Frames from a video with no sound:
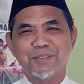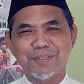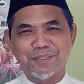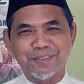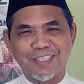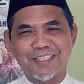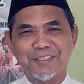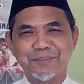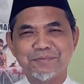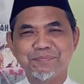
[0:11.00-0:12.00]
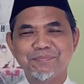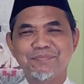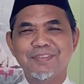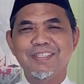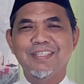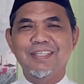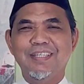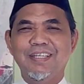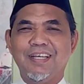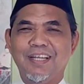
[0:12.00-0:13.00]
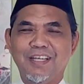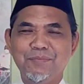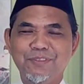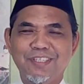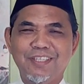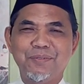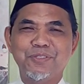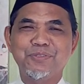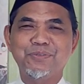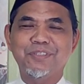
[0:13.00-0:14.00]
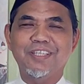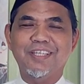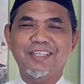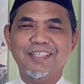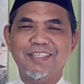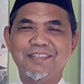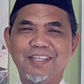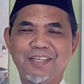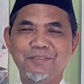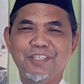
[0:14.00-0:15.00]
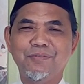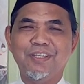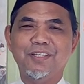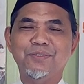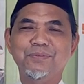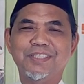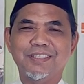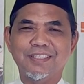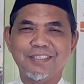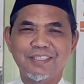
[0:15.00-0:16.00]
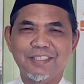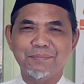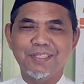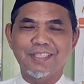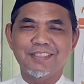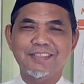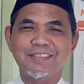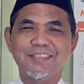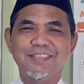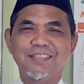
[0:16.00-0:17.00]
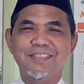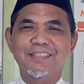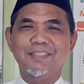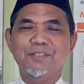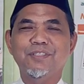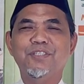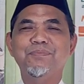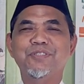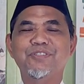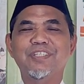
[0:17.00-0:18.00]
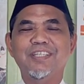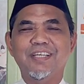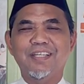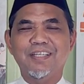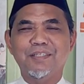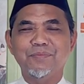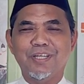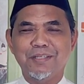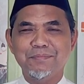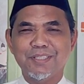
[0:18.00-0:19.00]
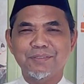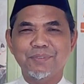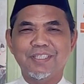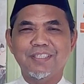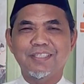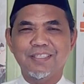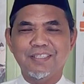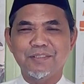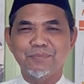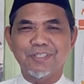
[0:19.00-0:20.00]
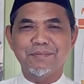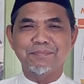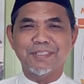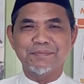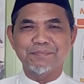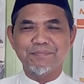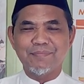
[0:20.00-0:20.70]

wabarakatuh. Alhamdulillah wa syukurillah la haula wa la quwata illa billah. Allahumma salli ala Muhammad wa ala ali Muhammad.